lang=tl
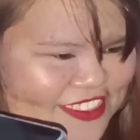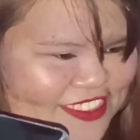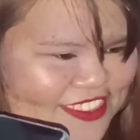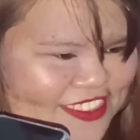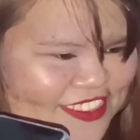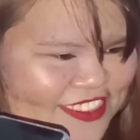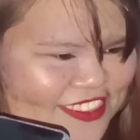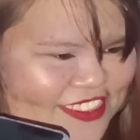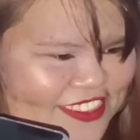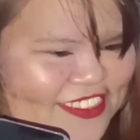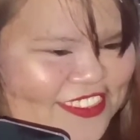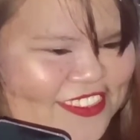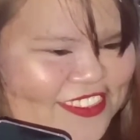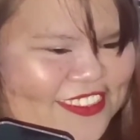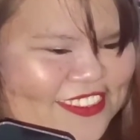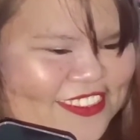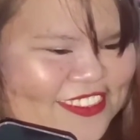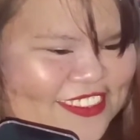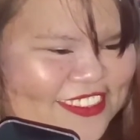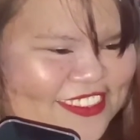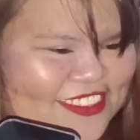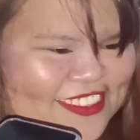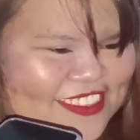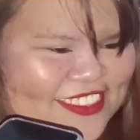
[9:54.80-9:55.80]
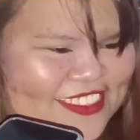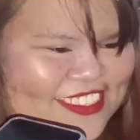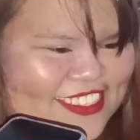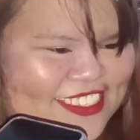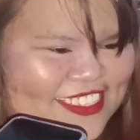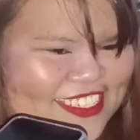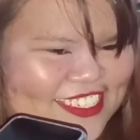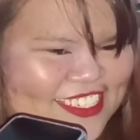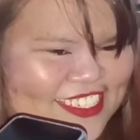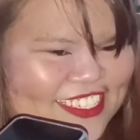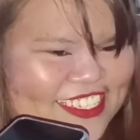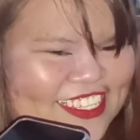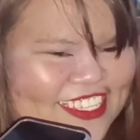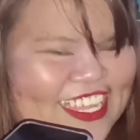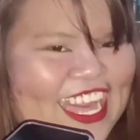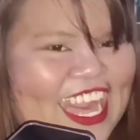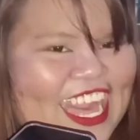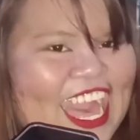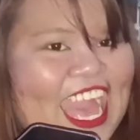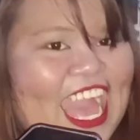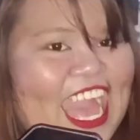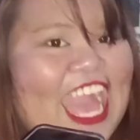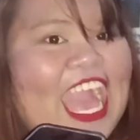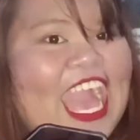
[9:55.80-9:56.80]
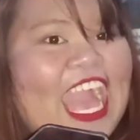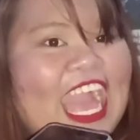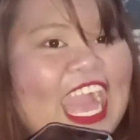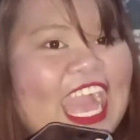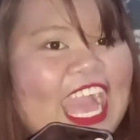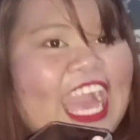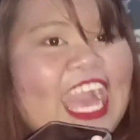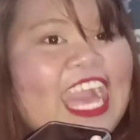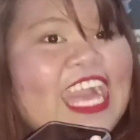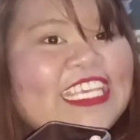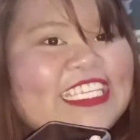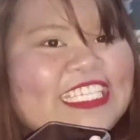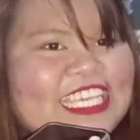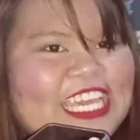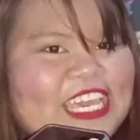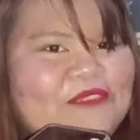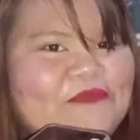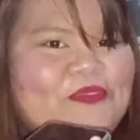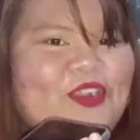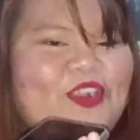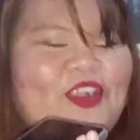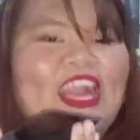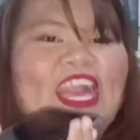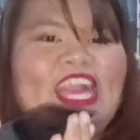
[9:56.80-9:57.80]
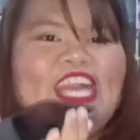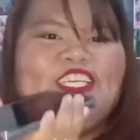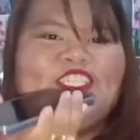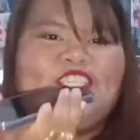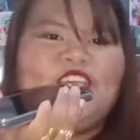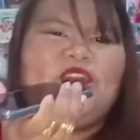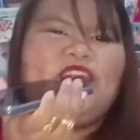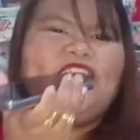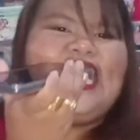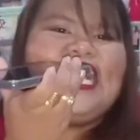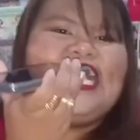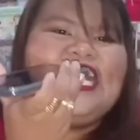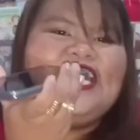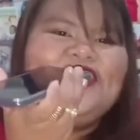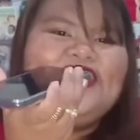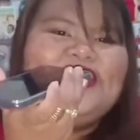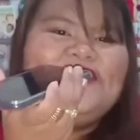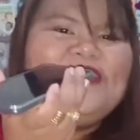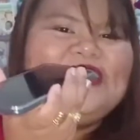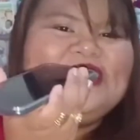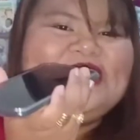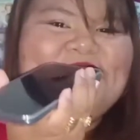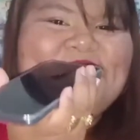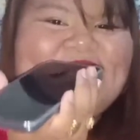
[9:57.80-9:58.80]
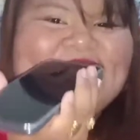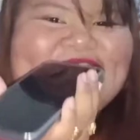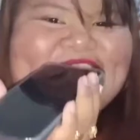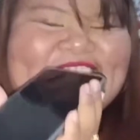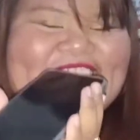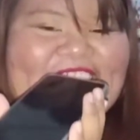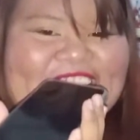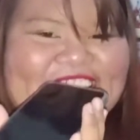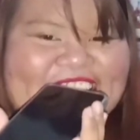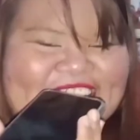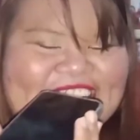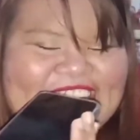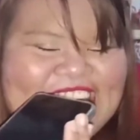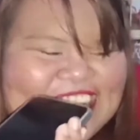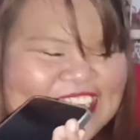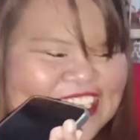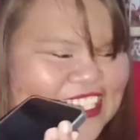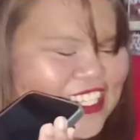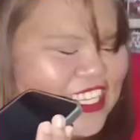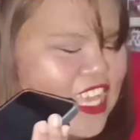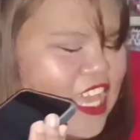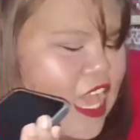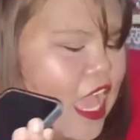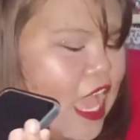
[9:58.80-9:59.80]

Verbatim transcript: niyo po na hindi po ako nag-order? Ah, sige po. So, kilala niyo naman si Miss Justice.